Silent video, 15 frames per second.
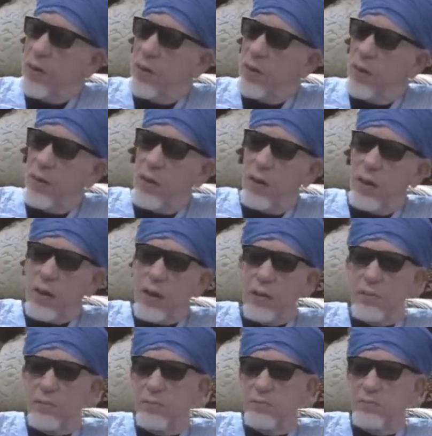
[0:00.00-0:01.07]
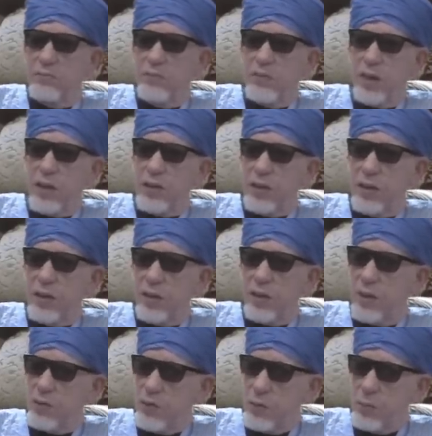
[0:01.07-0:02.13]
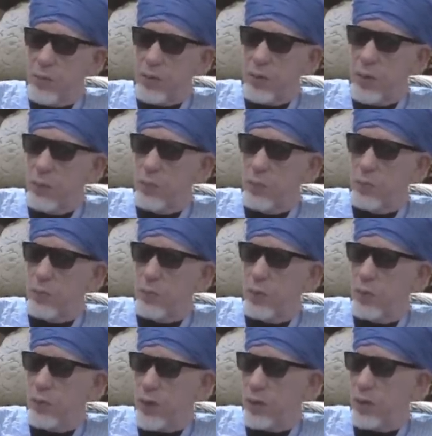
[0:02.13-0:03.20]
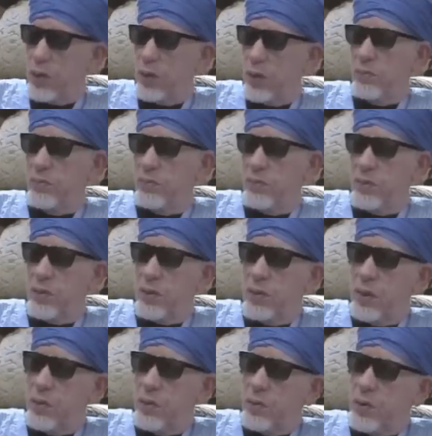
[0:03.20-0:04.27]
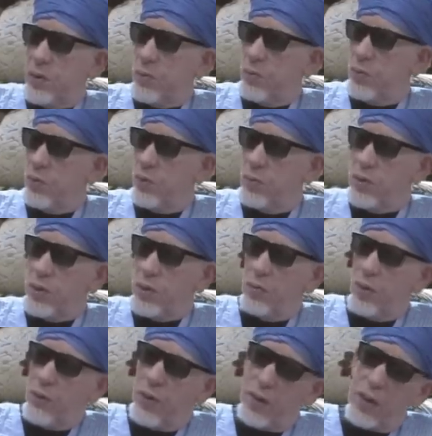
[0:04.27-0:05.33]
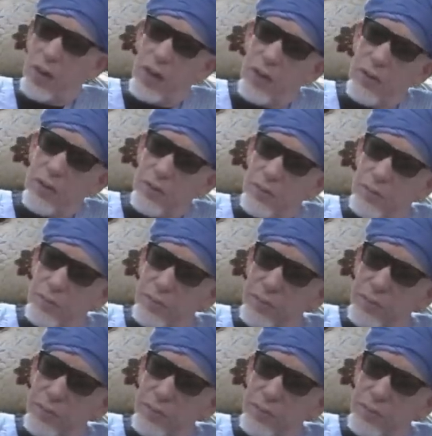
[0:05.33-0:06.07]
آه القرض حسنا أنتم تربدوا للفضة اختيروا تجبروا اليوم شيء من الفضة خاصكم